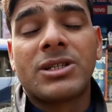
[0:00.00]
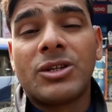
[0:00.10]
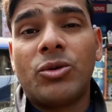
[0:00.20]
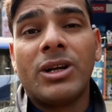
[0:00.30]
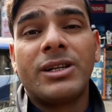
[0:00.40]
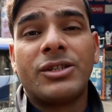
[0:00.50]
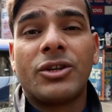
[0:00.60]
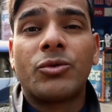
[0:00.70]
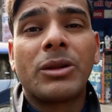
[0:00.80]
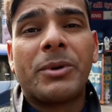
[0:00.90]
सस्ते होटल की
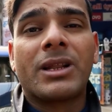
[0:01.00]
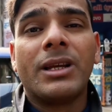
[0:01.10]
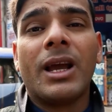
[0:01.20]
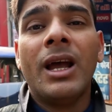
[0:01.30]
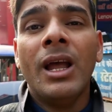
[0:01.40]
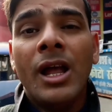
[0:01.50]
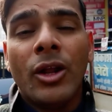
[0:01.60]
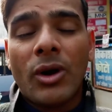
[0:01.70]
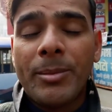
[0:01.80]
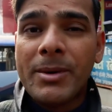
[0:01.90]
ज़रूरत पड़ती है
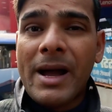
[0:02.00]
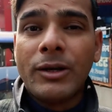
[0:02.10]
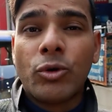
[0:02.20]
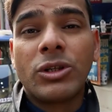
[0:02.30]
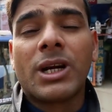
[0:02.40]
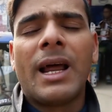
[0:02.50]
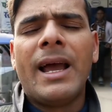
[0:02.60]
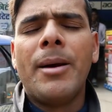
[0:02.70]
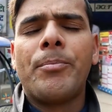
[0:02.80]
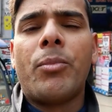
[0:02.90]
तो आपका भाई खोज कर लाया है